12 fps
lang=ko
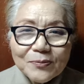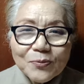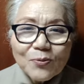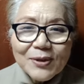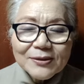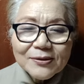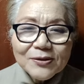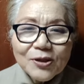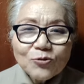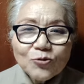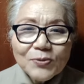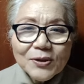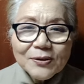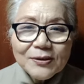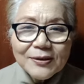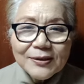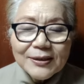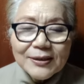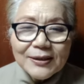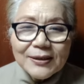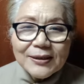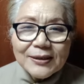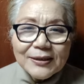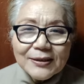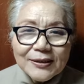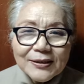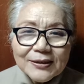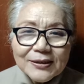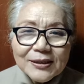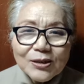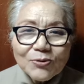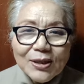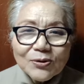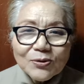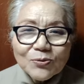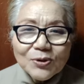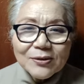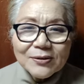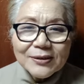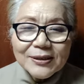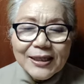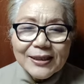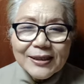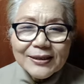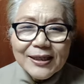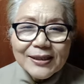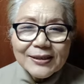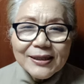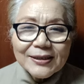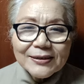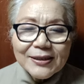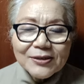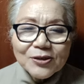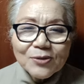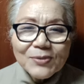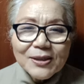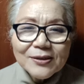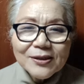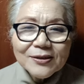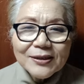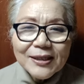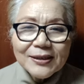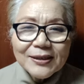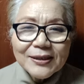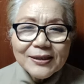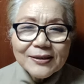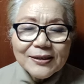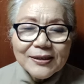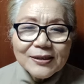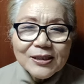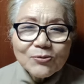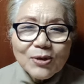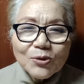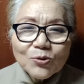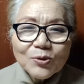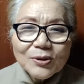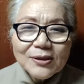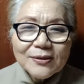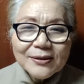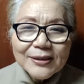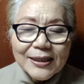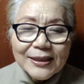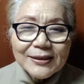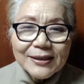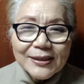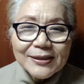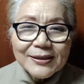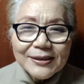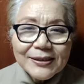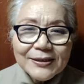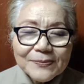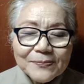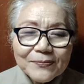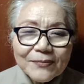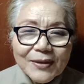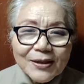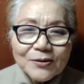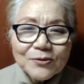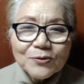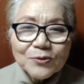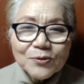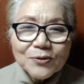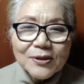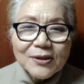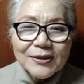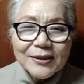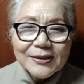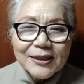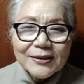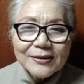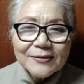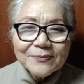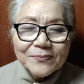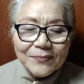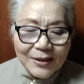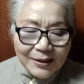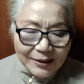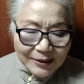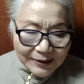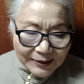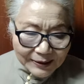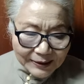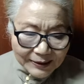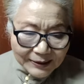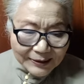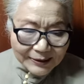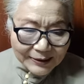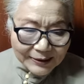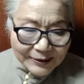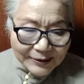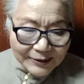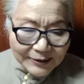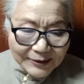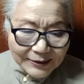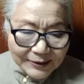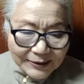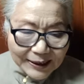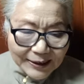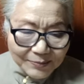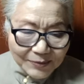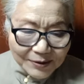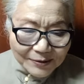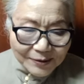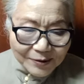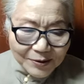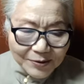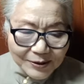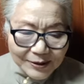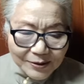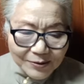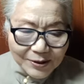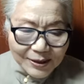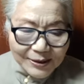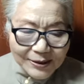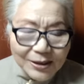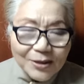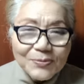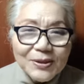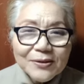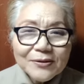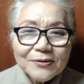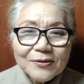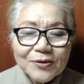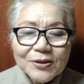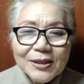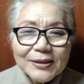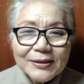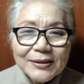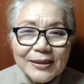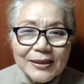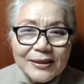뽑아서 열두 명을 어, 적과 꿀이 흐르는 가라한 땅이라 하는데 정말 저 땅이 적과 꿀이 흐르는 가라한 땅인지 그리고 또 거기에 사는 어, 그 사람들은 어떤 어떠한 거민들은 어떠한